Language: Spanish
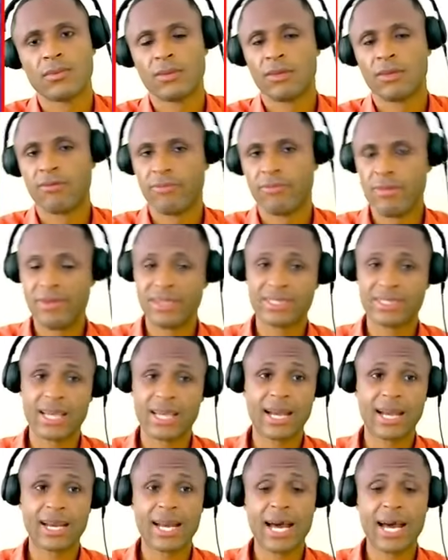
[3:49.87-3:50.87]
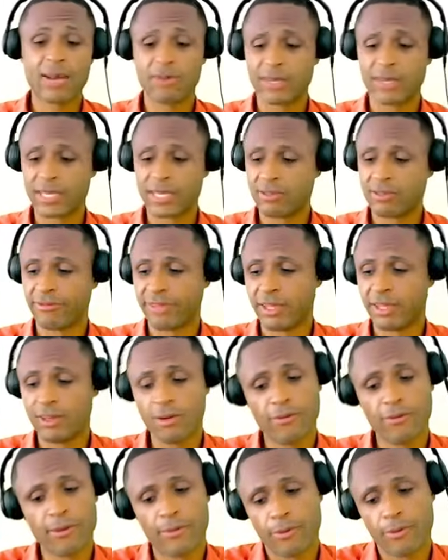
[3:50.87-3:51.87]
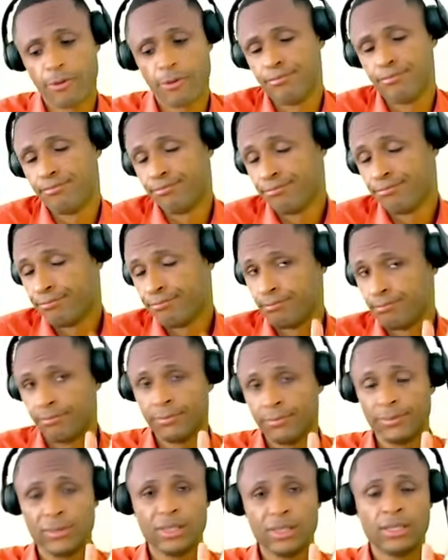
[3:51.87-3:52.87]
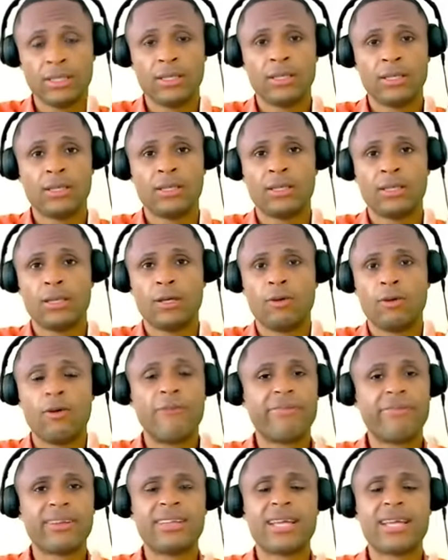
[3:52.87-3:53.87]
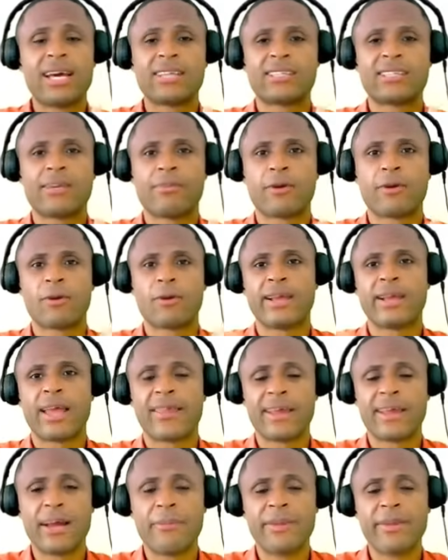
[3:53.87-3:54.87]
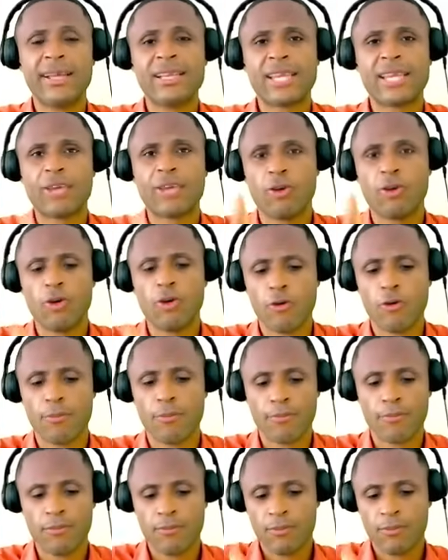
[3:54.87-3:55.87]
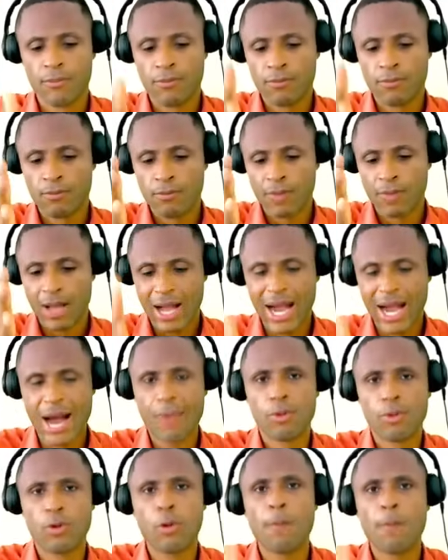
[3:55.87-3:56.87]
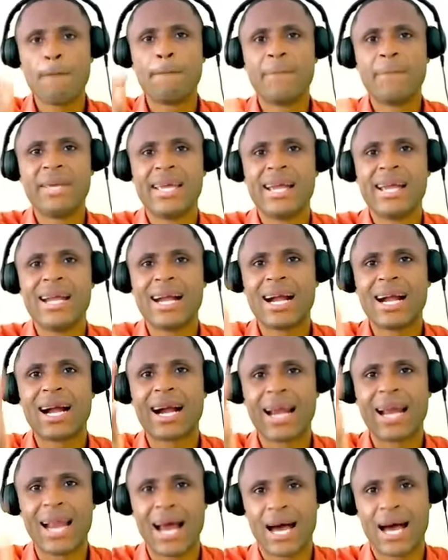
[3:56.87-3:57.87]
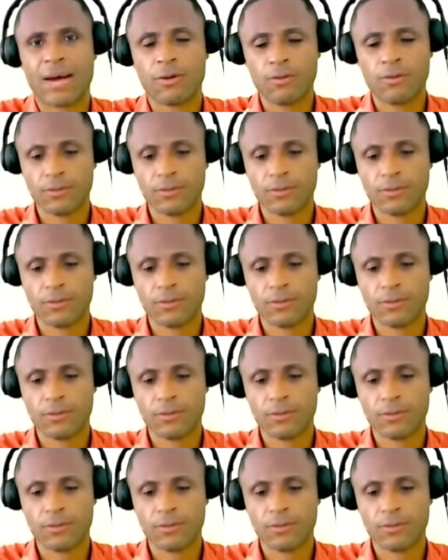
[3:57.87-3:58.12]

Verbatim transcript: Mi mensaje claro, el que se ofendió fue por, ofenderse, pero verdaderamente yo hablo bien claro.